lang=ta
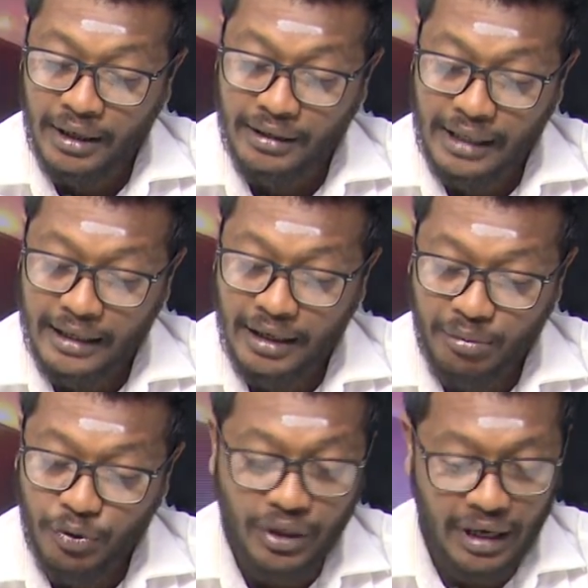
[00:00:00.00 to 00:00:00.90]

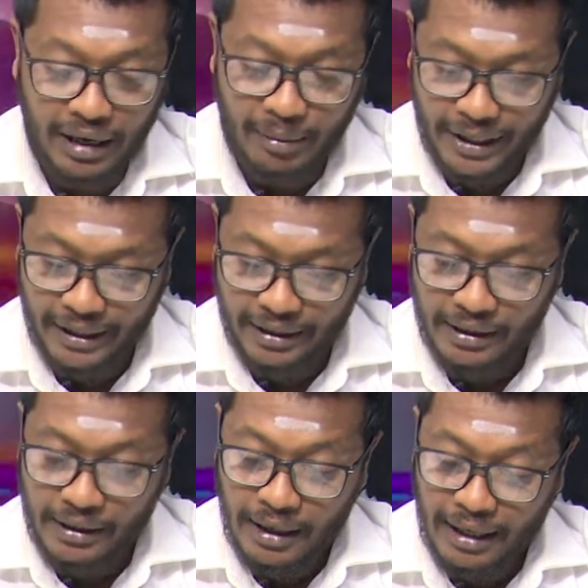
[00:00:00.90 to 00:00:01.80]
தர்க்கம் மோதலாக மாறியது
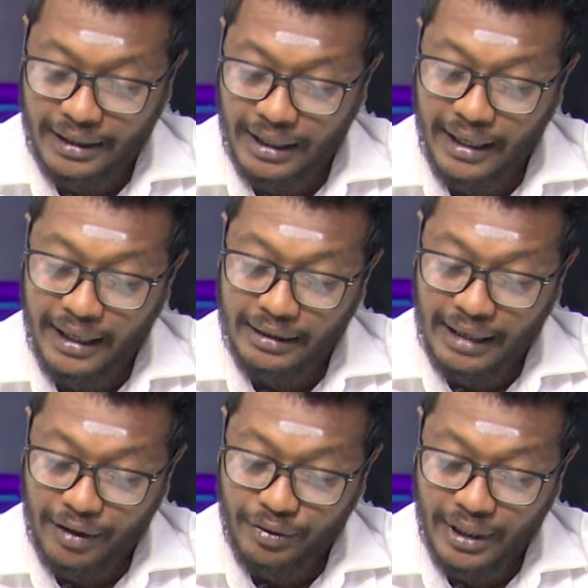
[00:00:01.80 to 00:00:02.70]
அந்த நிலையில்
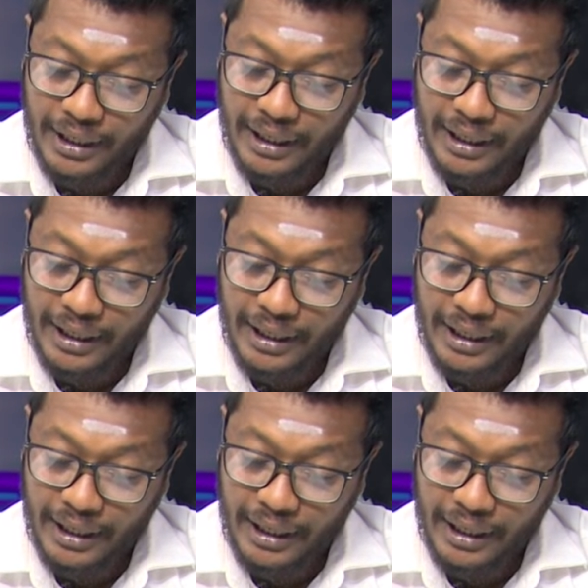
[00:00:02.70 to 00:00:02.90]
தாக்குதலை